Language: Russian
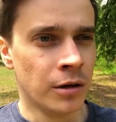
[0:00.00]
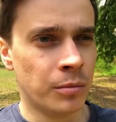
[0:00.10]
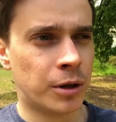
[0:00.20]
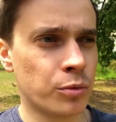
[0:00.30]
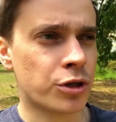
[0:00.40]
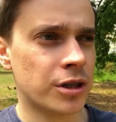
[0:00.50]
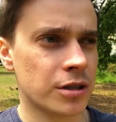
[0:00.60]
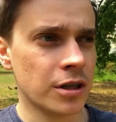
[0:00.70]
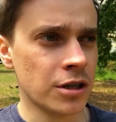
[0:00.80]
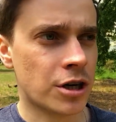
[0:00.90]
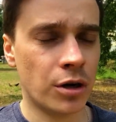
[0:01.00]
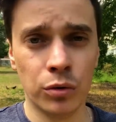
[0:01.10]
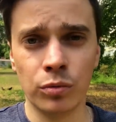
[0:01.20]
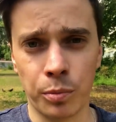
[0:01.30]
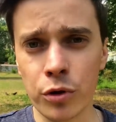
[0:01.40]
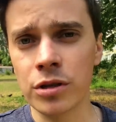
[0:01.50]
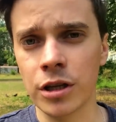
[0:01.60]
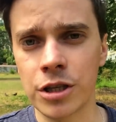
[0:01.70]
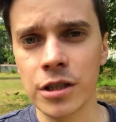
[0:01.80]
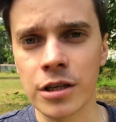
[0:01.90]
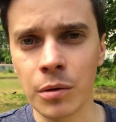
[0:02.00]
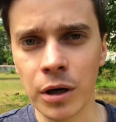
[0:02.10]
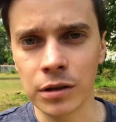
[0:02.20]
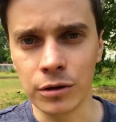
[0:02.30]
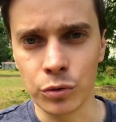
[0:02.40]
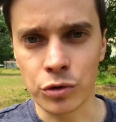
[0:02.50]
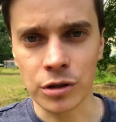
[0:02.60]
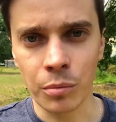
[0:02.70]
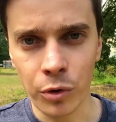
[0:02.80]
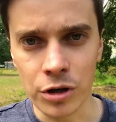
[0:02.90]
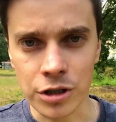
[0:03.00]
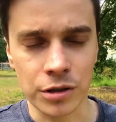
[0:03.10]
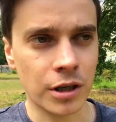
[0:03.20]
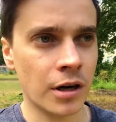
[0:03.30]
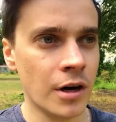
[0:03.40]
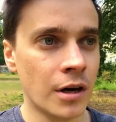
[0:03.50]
Потому что, знаешь, ну, просто начать зарабатывать нужно больше, да?